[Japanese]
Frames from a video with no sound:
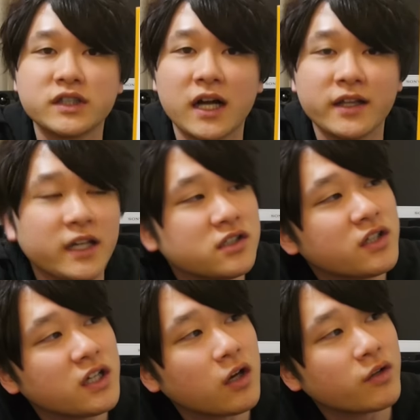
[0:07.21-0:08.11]
こちら、
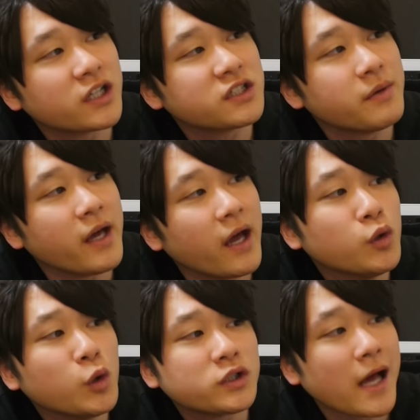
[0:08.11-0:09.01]
ディズニーでおなじみ、
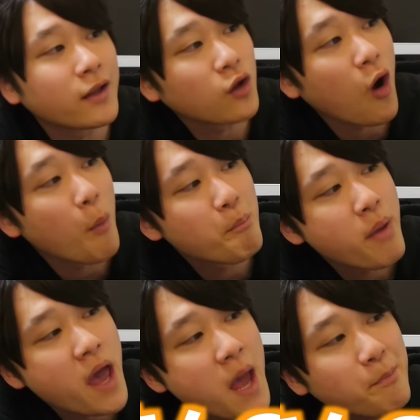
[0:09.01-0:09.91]
プーさんの
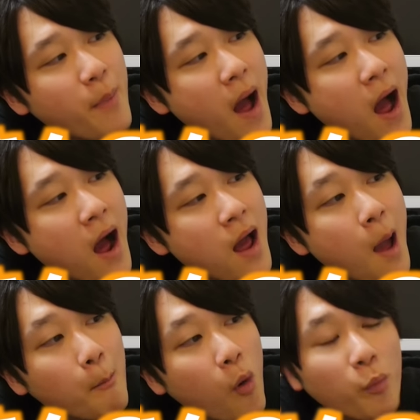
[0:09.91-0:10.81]

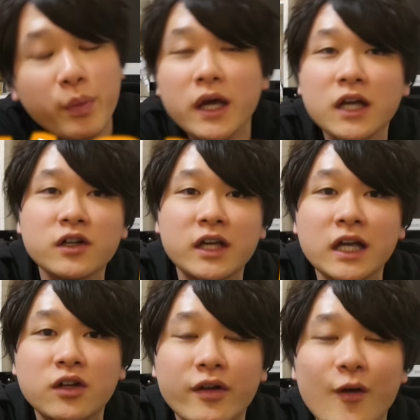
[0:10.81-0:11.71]

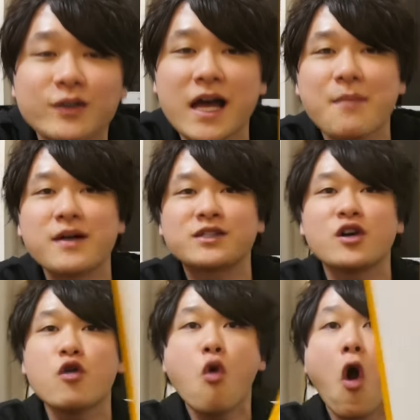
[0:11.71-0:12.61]
ペーパーモビールキットでございま
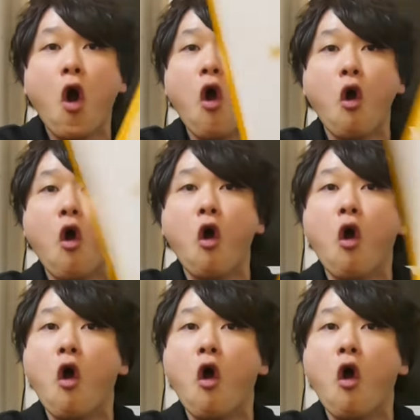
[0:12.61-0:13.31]
す。ウー